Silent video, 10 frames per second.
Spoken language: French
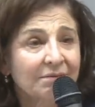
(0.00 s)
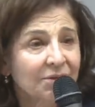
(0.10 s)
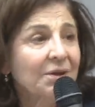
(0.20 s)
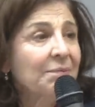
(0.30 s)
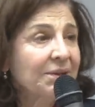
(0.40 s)

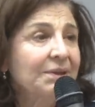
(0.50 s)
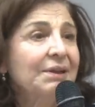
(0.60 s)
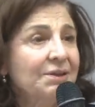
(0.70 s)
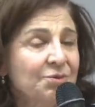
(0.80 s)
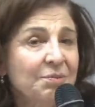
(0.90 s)
ce qu'on appelait des
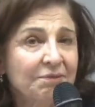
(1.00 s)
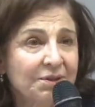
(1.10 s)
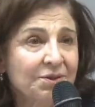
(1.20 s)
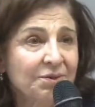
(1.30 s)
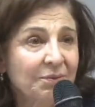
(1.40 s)
classes de
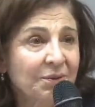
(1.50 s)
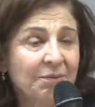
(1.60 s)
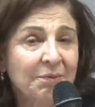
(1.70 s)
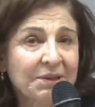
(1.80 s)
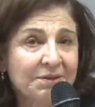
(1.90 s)

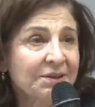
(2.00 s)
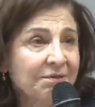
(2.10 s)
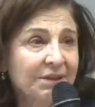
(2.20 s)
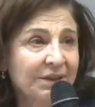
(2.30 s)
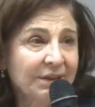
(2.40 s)
perfectionnement, mais personne
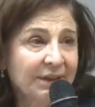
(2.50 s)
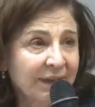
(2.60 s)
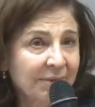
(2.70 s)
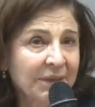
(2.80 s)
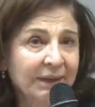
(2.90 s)
n'avait d'état
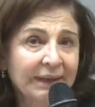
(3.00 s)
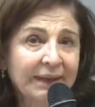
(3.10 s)
d'âme